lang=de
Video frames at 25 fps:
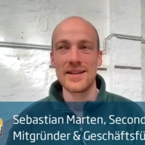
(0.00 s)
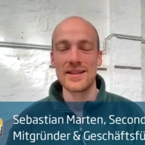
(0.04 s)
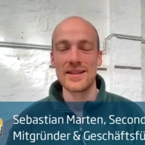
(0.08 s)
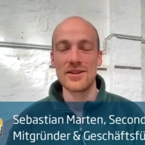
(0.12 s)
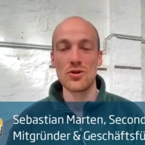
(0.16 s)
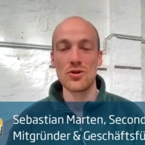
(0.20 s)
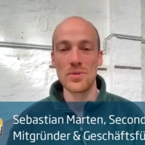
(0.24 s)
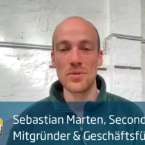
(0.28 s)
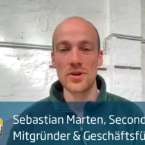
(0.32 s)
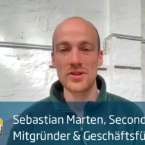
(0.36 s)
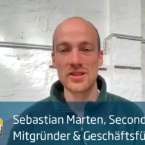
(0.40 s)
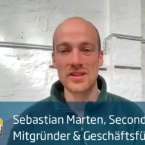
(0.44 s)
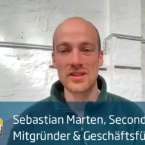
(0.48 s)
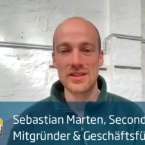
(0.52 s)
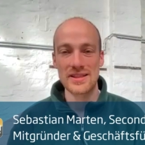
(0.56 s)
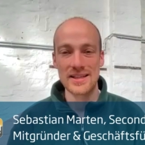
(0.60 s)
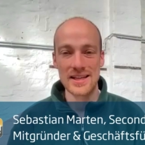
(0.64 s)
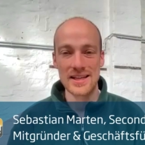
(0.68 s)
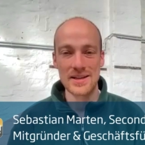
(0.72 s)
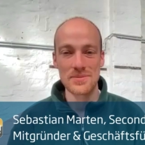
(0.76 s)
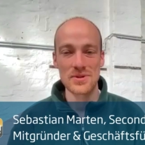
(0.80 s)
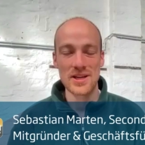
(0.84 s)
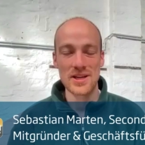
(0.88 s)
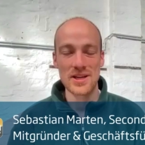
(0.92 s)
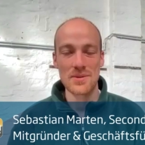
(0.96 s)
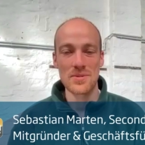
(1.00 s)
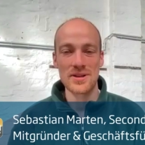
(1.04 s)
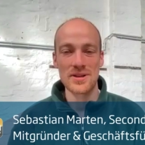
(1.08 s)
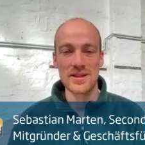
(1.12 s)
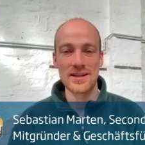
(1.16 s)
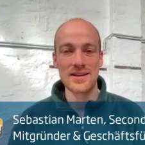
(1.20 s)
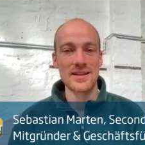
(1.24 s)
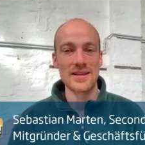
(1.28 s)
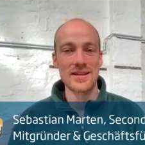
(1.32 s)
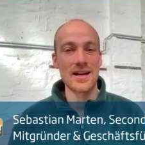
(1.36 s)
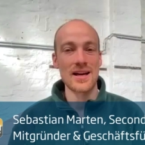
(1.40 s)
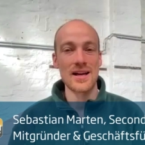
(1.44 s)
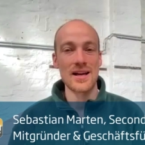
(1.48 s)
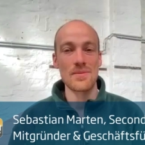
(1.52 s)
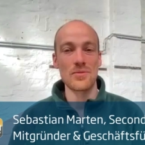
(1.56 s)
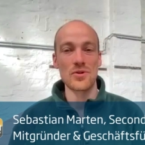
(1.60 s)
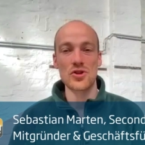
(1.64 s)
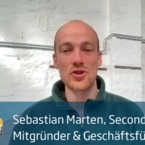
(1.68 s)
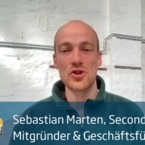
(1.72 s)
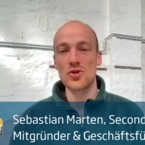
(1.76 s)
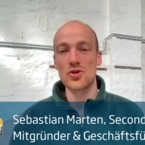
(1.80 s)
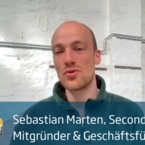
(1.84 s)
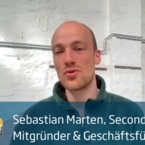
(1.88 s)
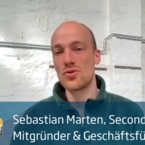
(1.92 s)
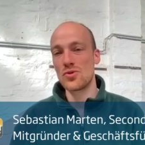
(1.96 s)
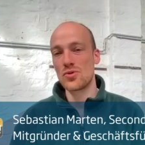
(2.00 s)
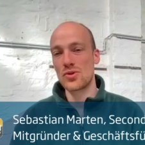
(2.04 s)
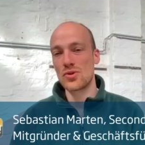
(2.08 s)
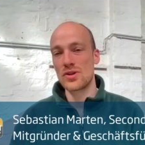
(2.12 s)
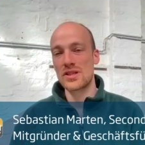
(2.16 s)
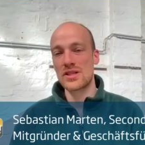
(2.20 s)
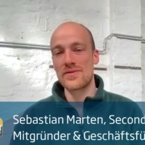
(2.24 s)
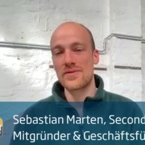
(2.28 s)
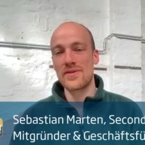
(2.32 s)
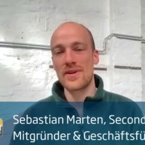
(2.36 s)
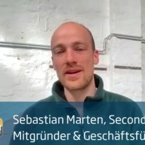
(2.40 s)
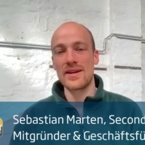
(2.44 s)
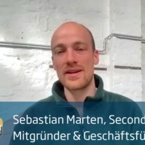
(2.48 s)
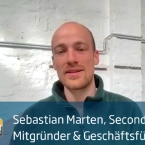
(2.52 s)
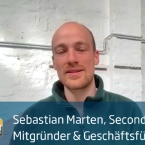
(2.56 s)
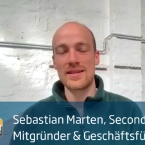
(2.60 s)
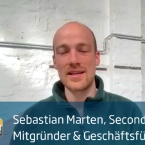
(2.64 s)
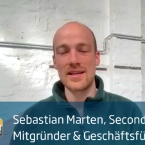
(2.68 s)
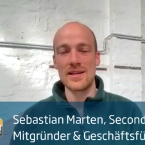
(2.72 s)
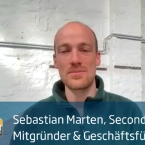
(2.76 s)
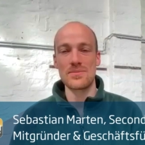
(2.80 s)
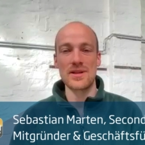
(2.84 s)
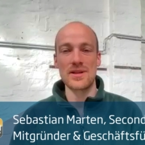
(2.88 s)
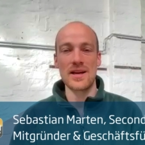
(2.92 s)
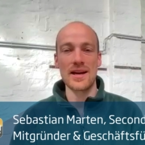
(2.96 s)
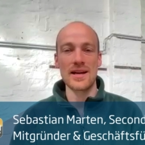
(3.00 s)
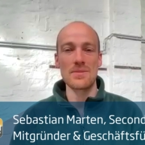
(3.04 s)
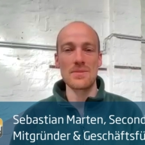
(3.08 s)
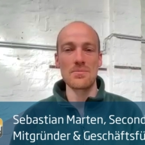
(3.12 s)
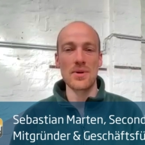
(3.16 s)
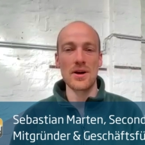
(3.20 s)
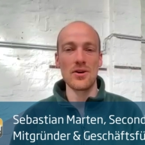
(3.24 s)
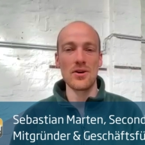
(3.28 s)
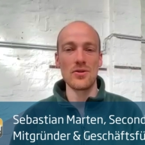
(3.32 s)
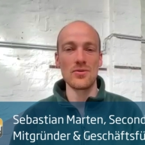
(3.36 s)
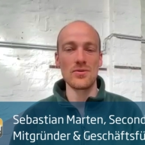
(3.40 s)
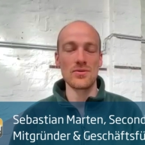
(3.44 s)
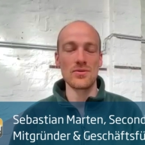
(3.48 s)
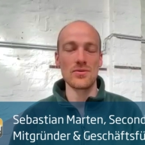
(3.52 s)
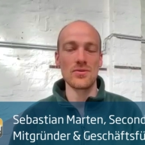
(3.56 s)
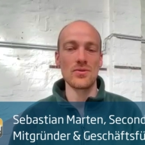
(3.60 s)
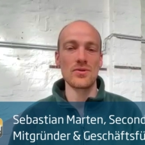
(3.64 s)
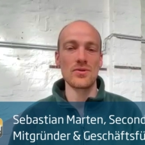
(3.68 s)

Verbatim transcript: Den Umbausatz selbst kann man dann innerhalb einer Stunde oder zwei selbst einbauen